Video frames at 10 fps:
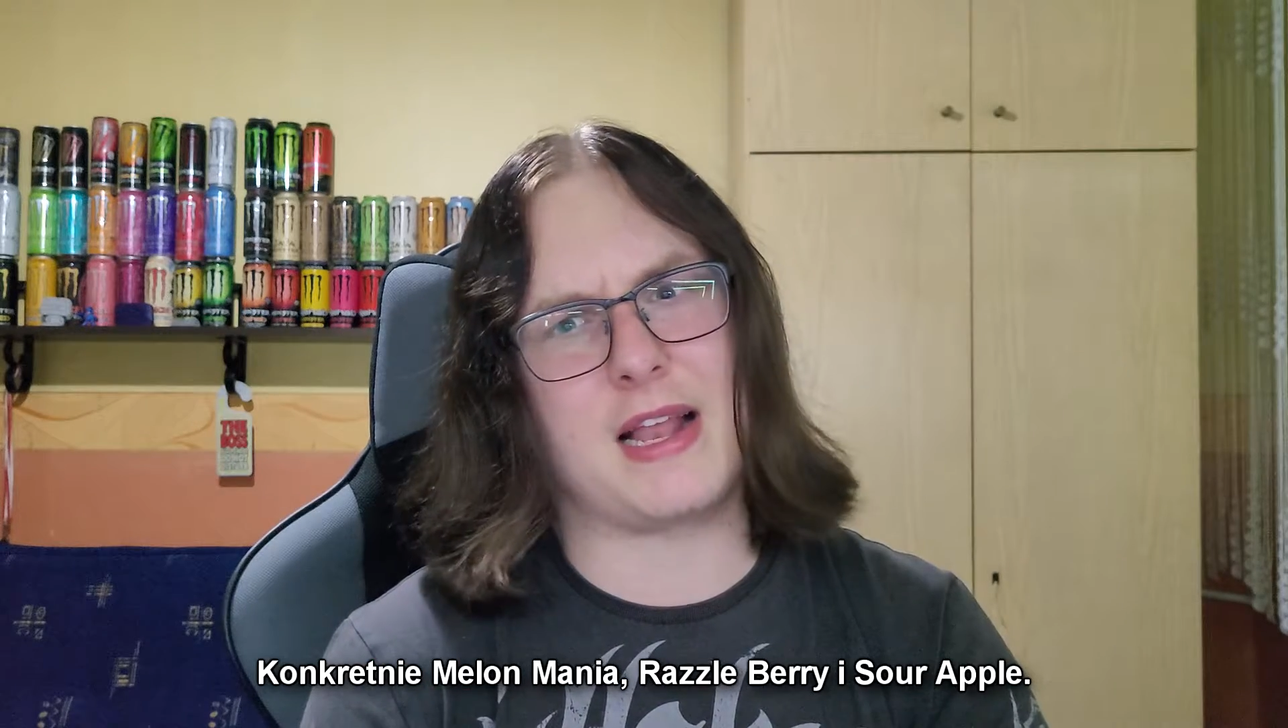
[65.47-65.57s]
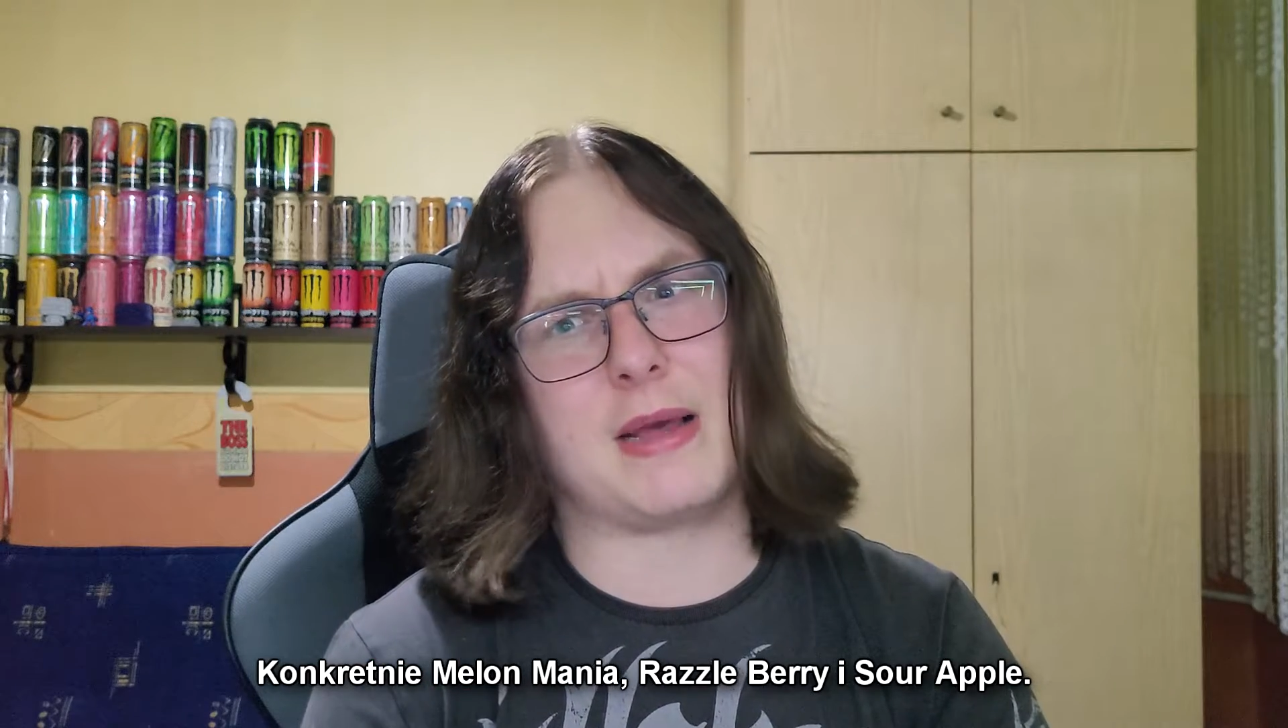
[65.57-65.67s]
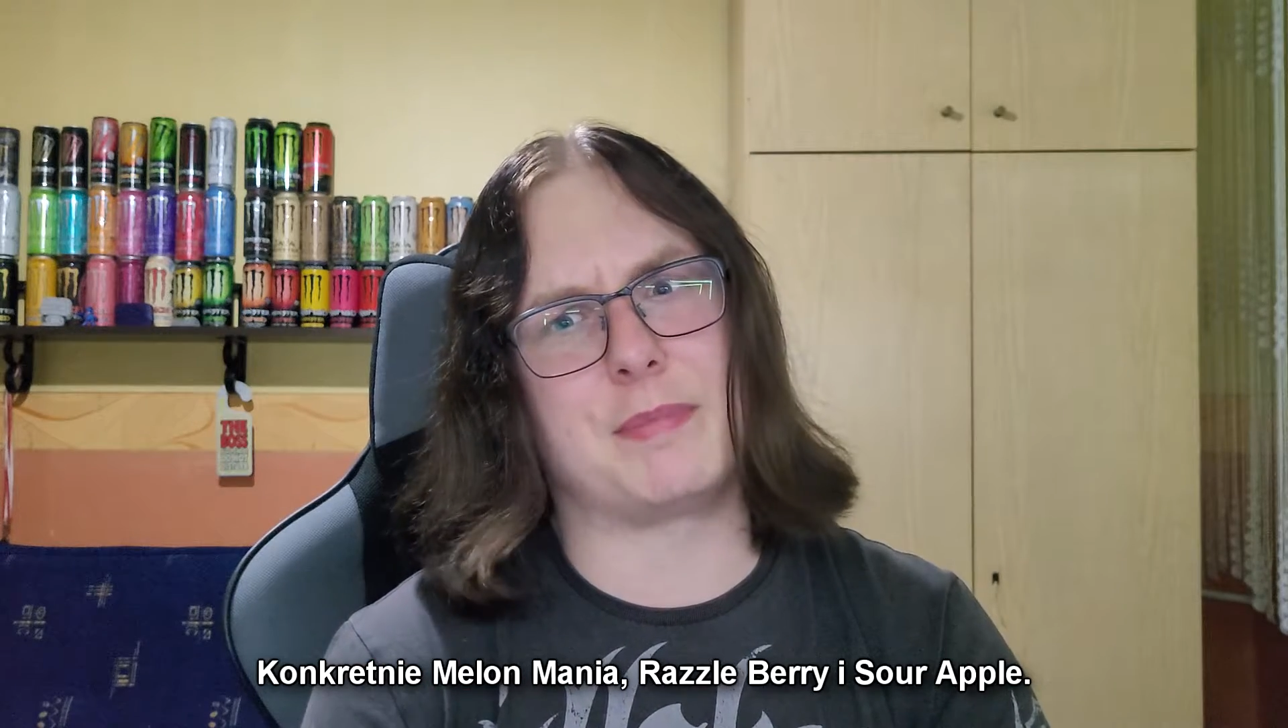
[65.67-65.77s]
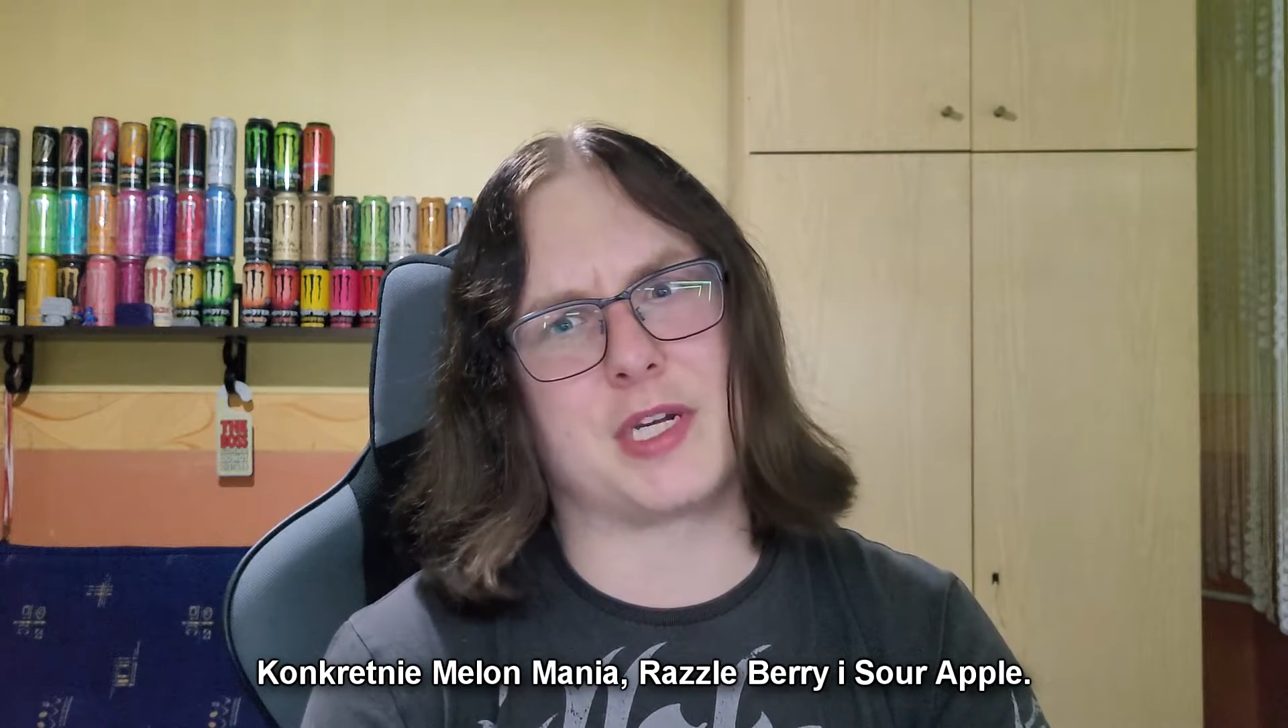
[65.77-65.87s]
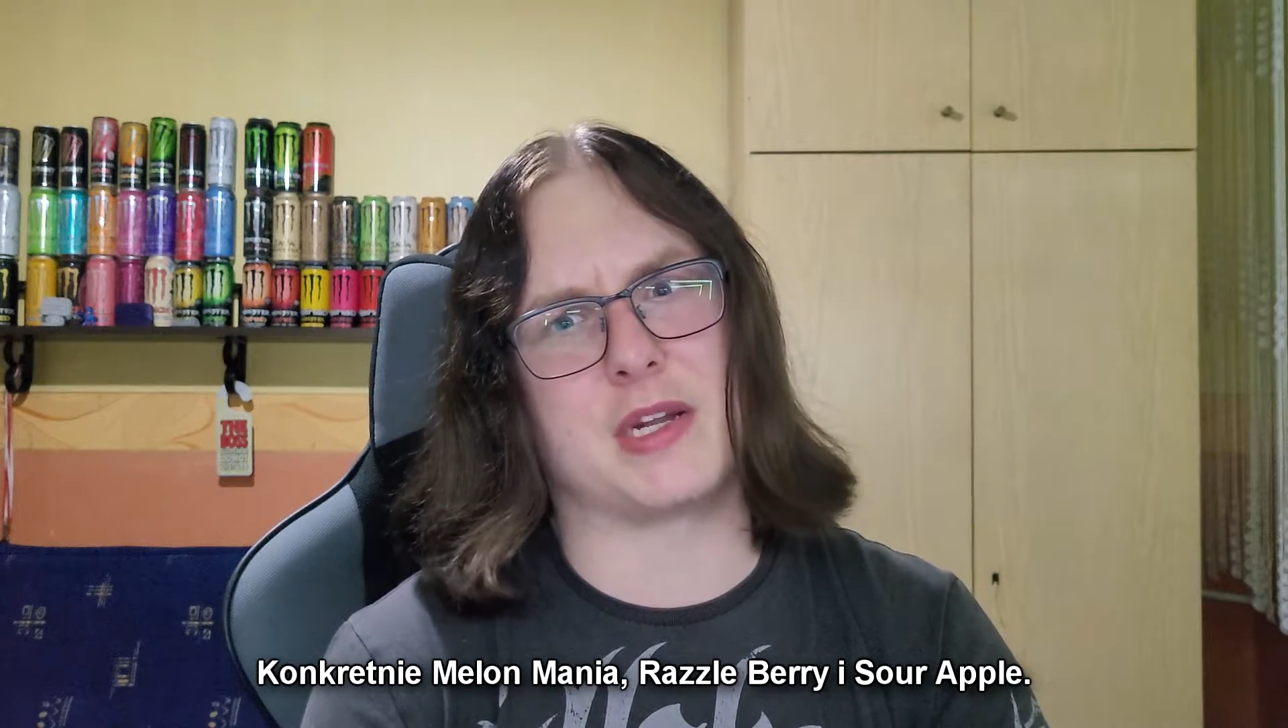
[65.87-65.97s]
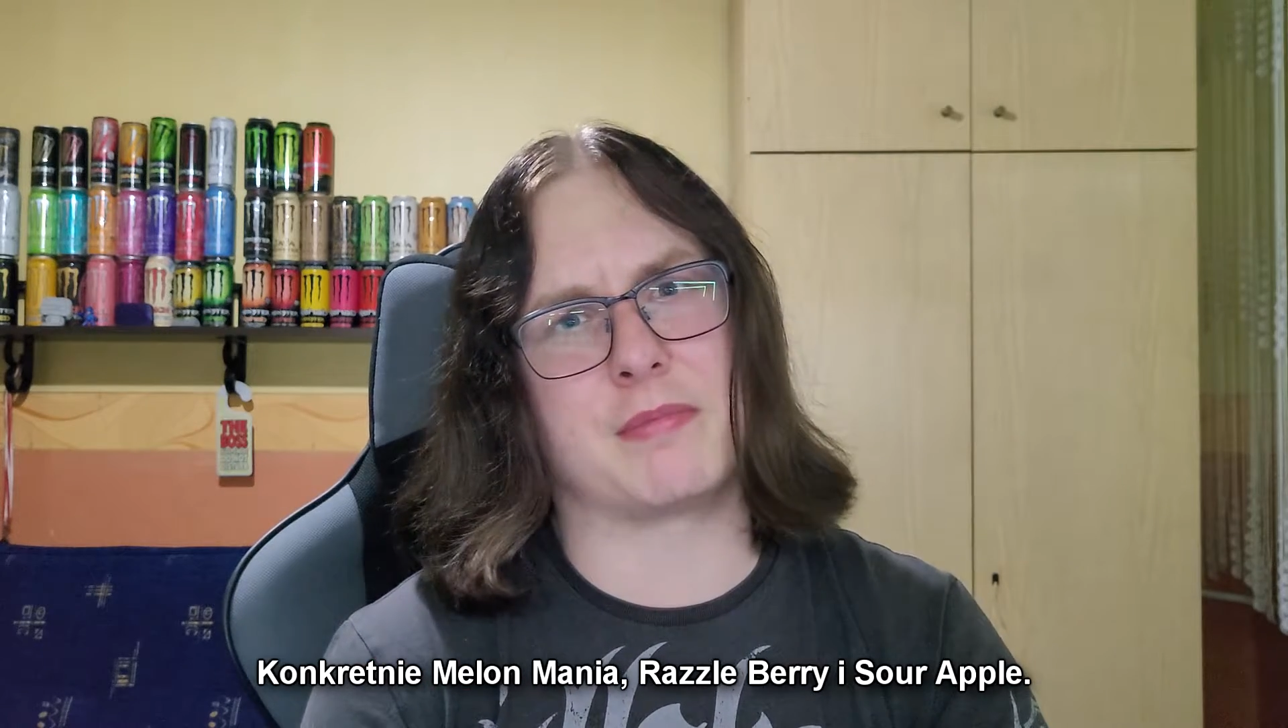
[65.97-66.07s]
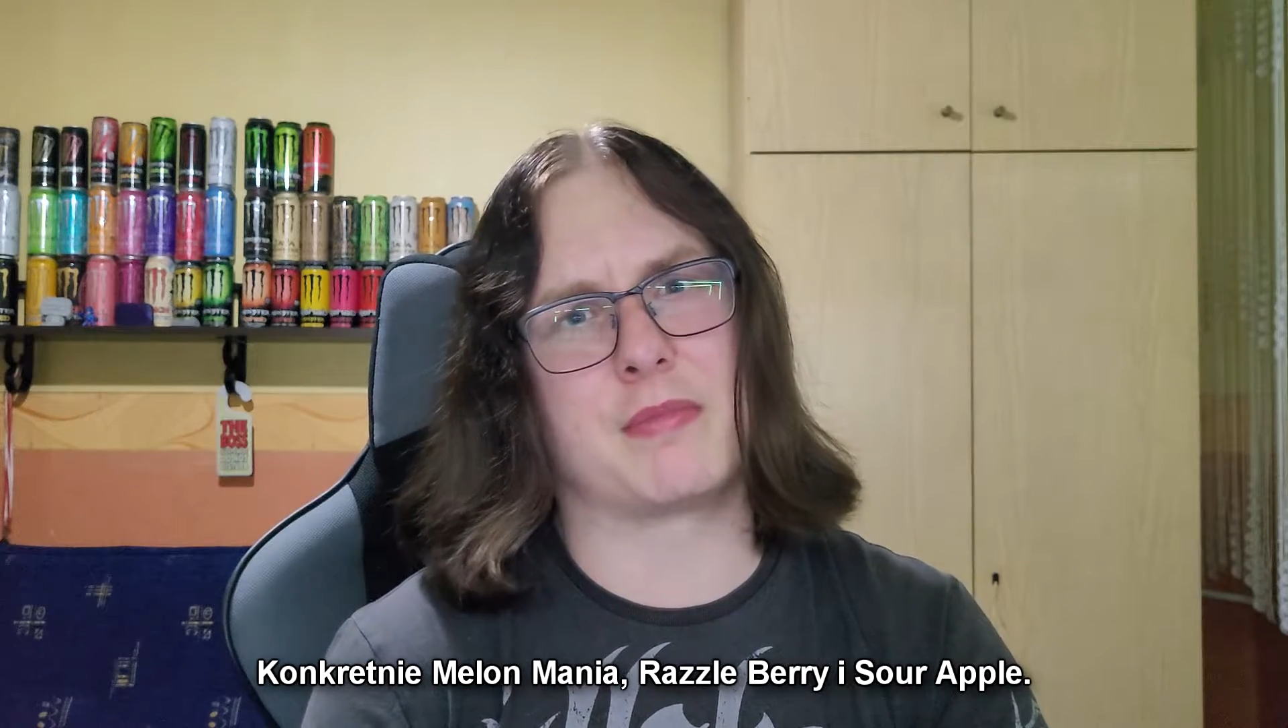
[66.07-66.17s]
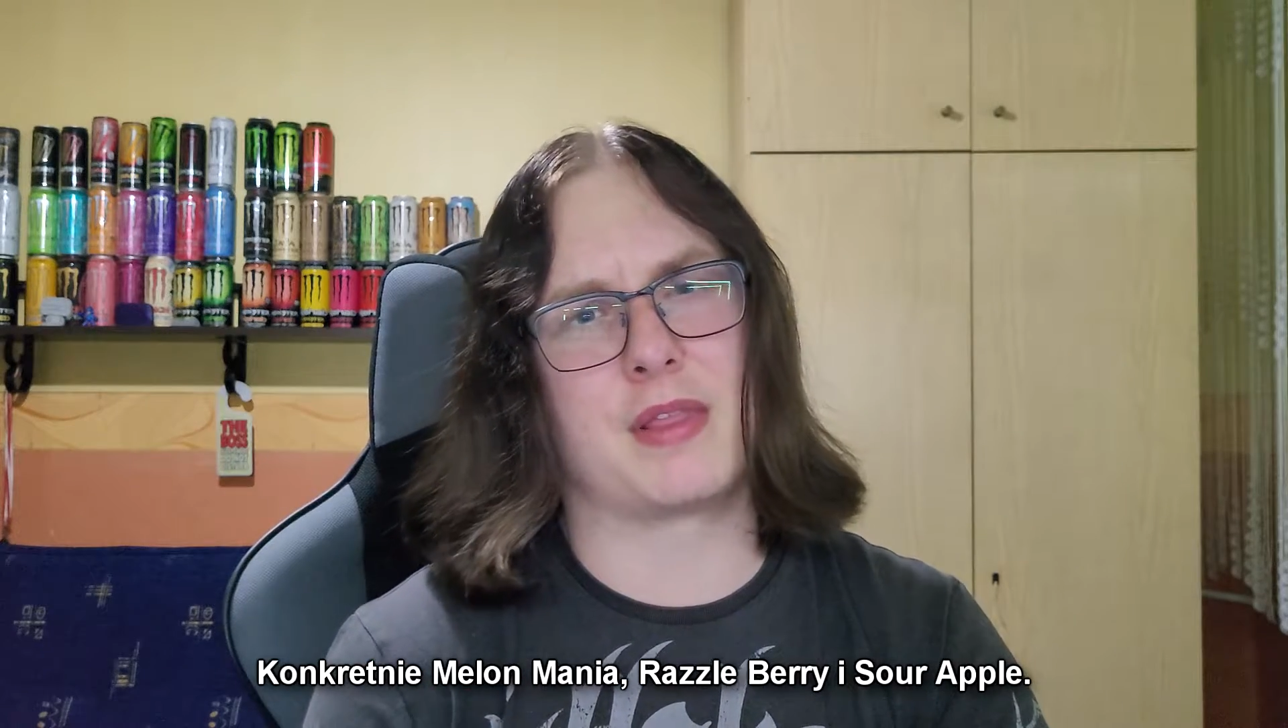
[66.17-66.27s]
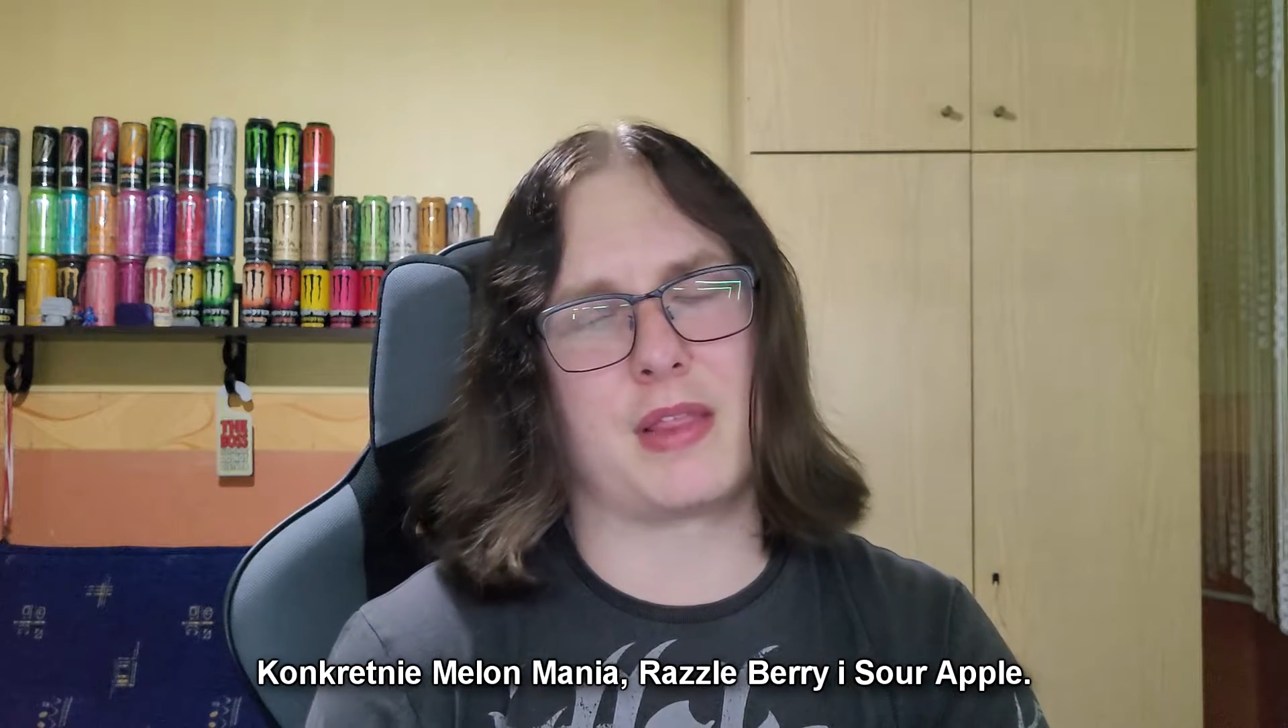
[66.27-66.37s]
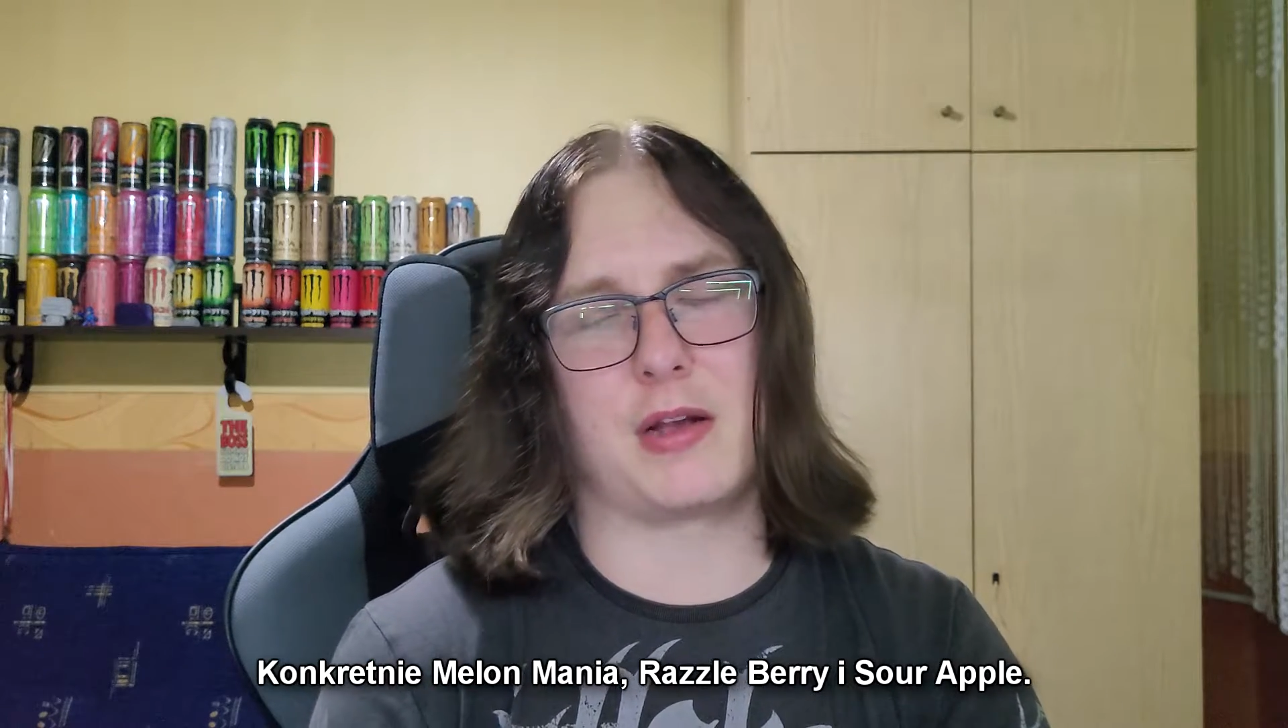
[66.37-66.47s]
lepsze
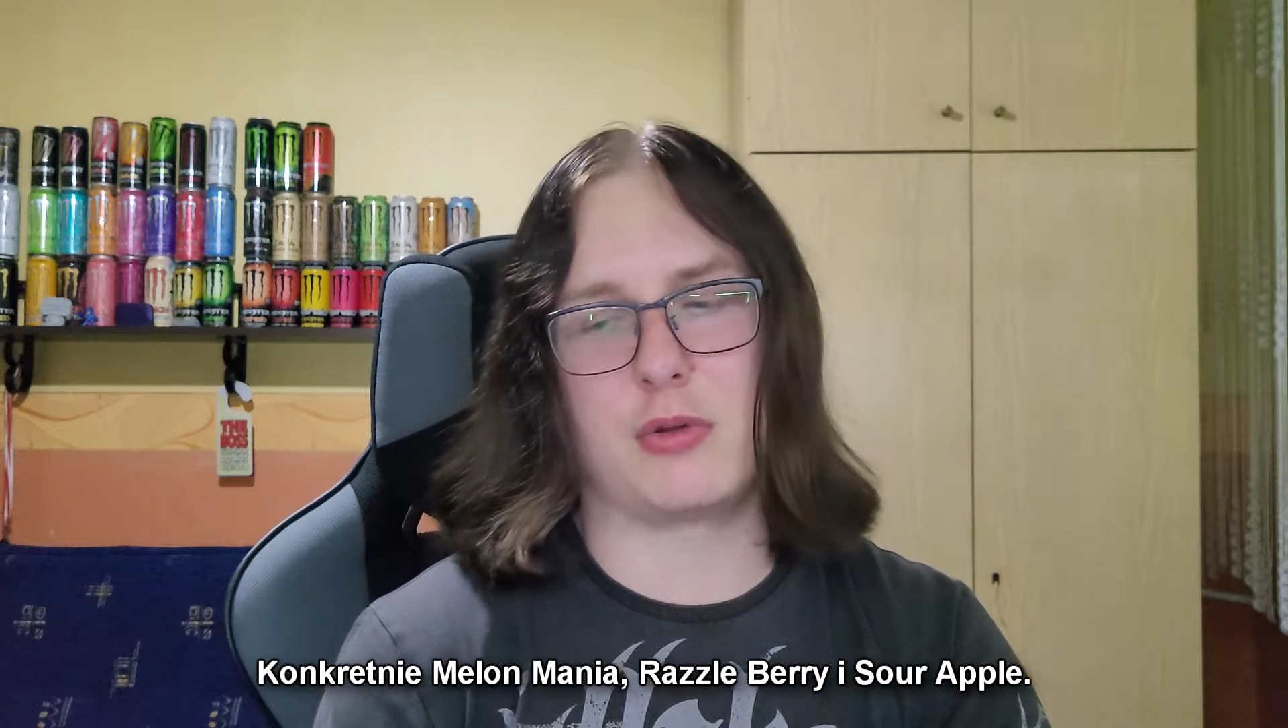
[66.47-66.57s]
z tych,